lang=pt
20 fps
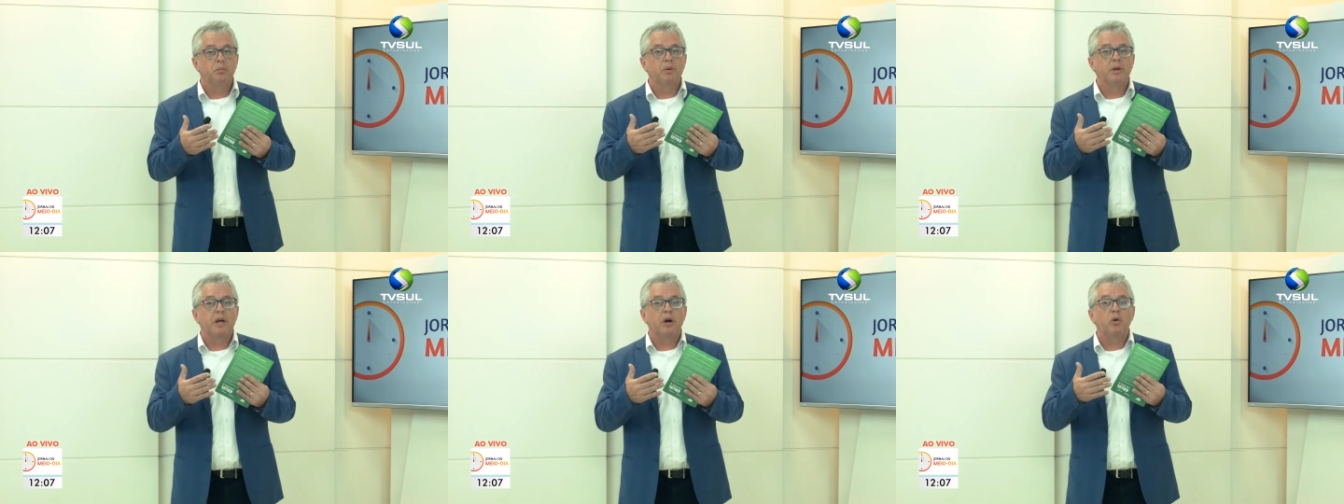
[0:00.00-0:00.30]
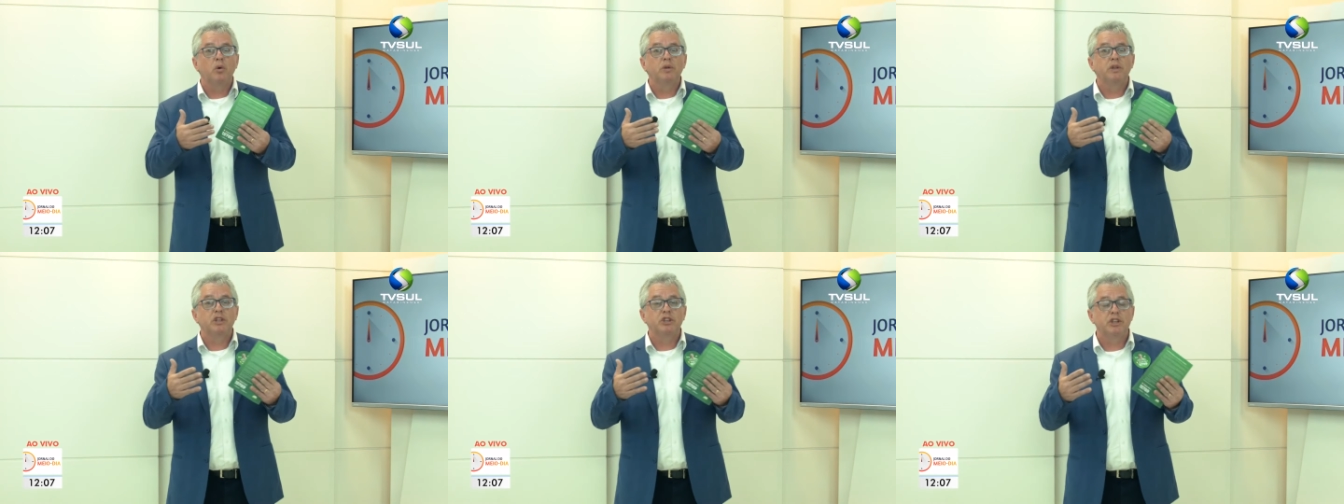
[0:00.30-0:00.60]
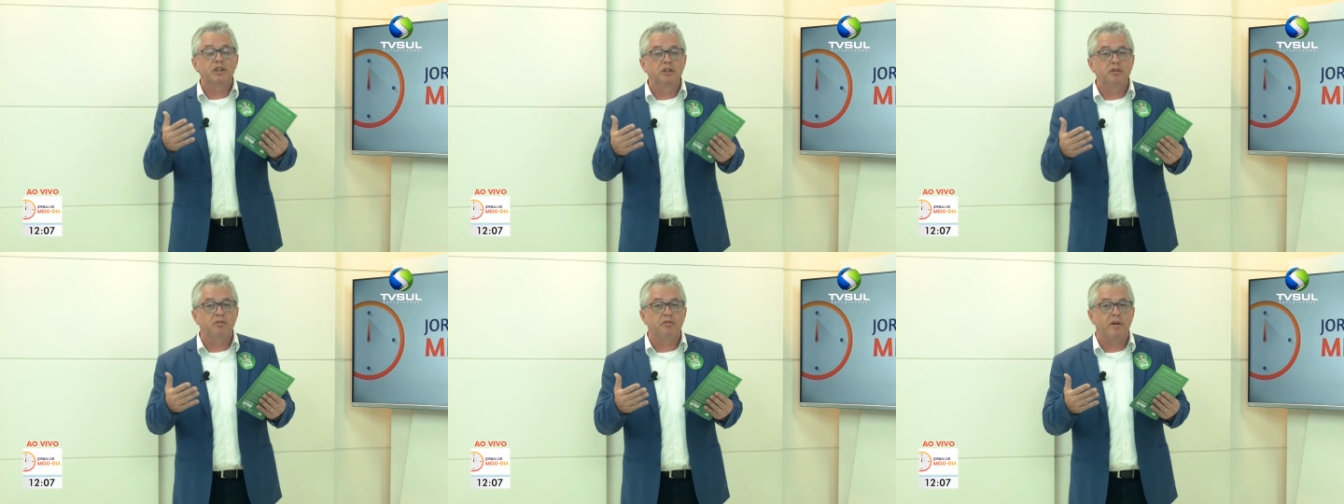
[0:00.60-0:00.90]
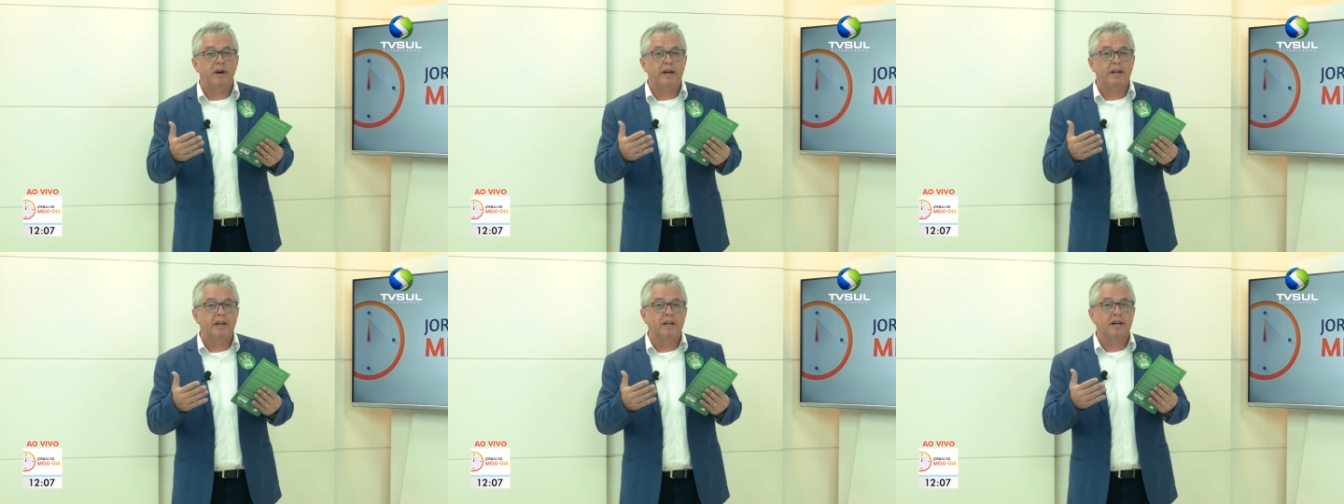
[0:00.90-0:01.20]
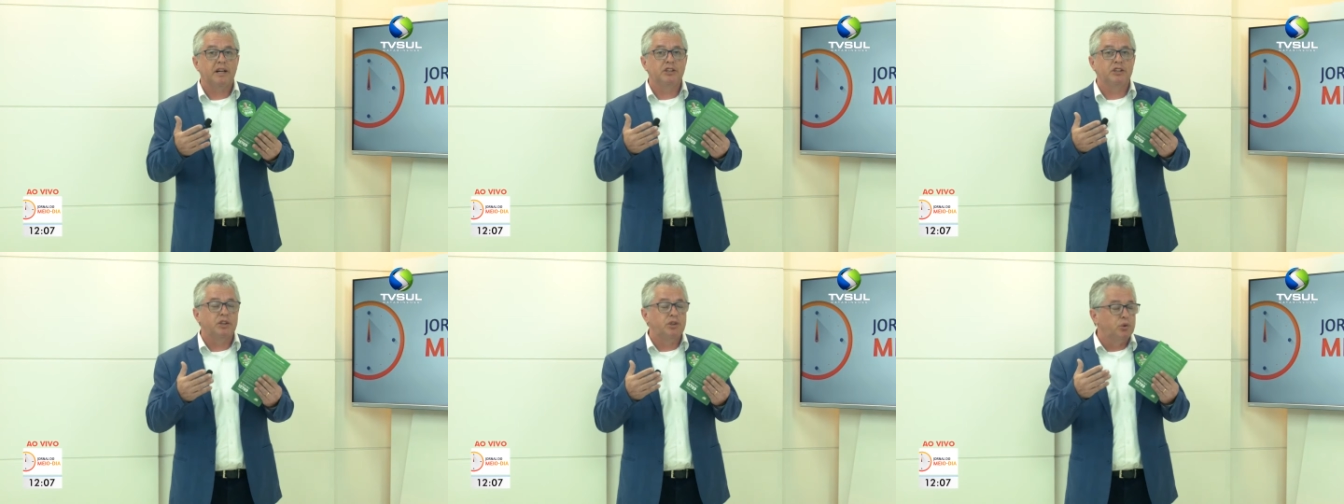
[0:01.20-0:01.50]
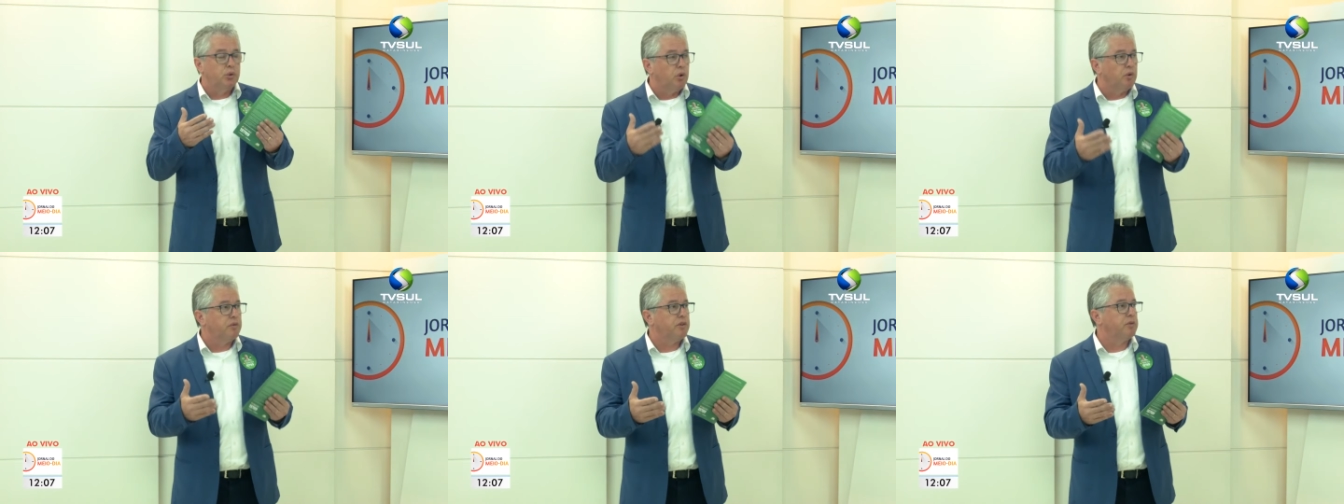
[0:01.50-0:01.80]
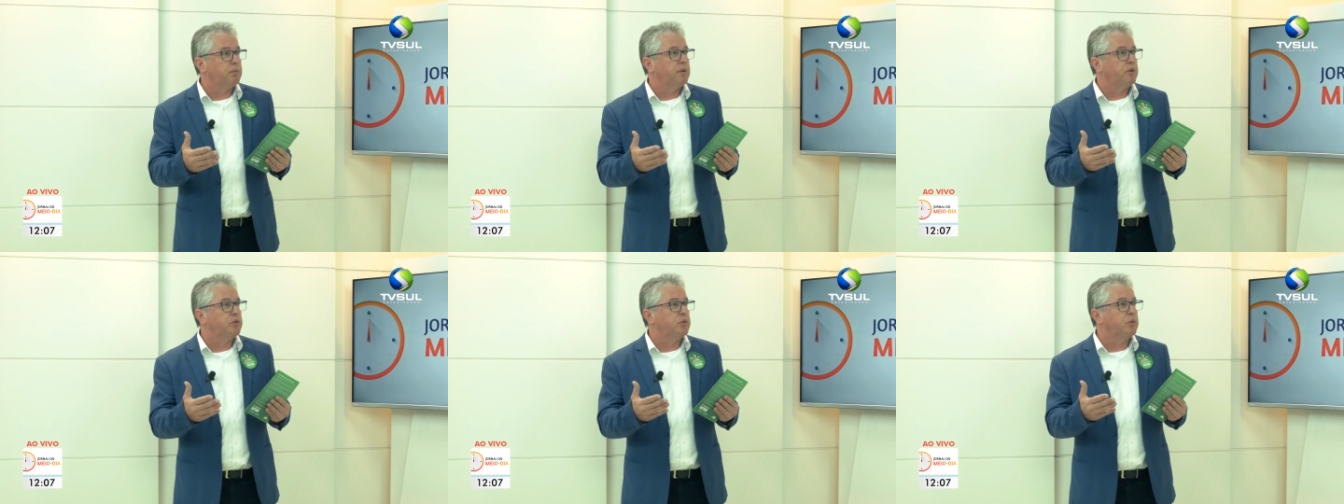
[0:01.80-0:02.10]
porque aonde a gente vai, a gente ouve
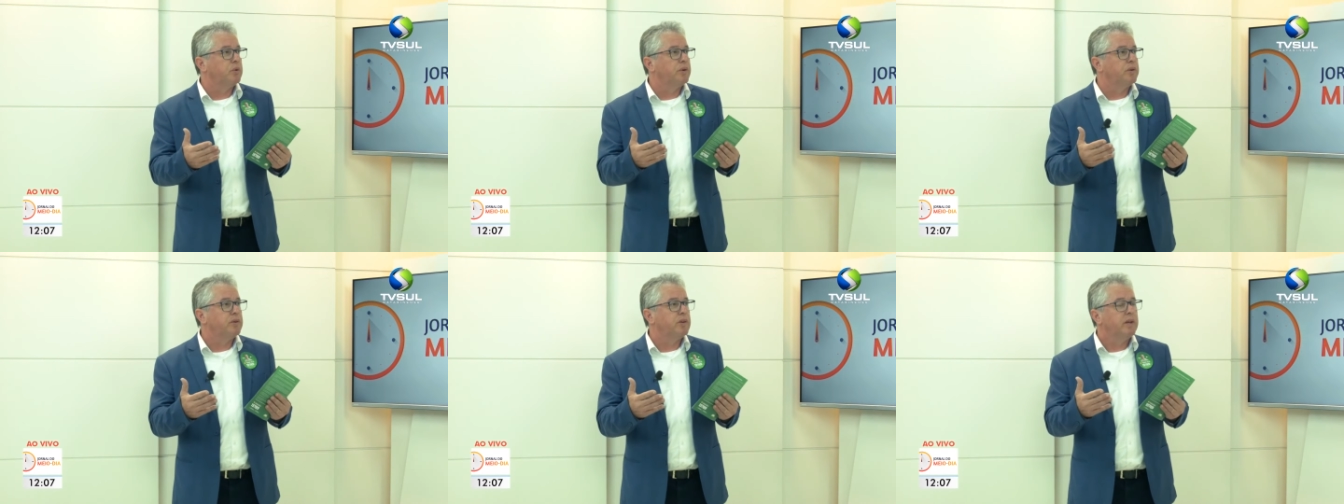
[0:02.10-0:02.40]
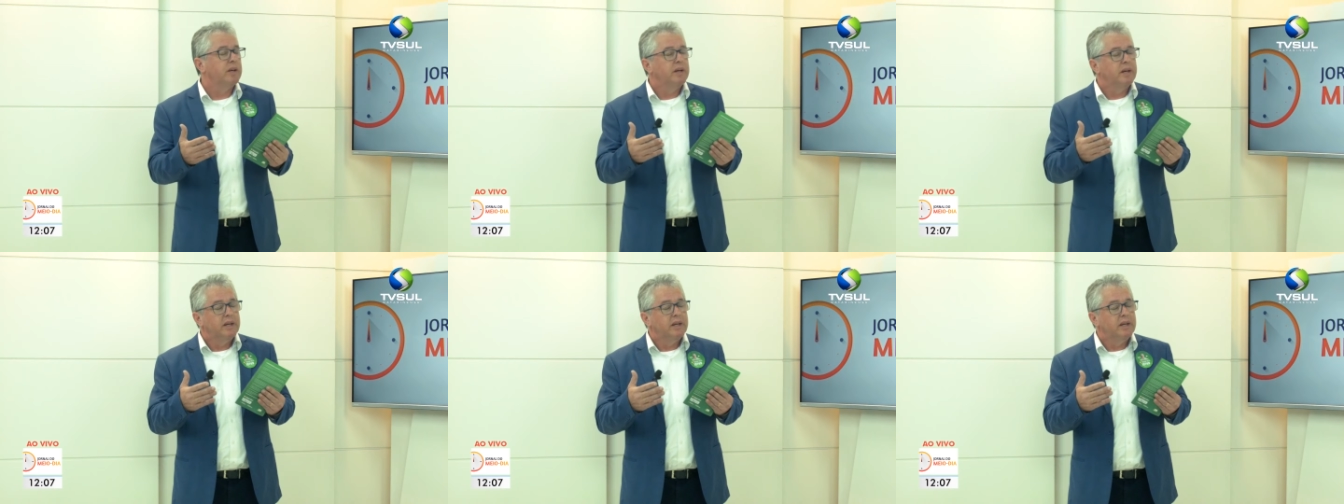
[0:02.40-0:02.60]
as pessoas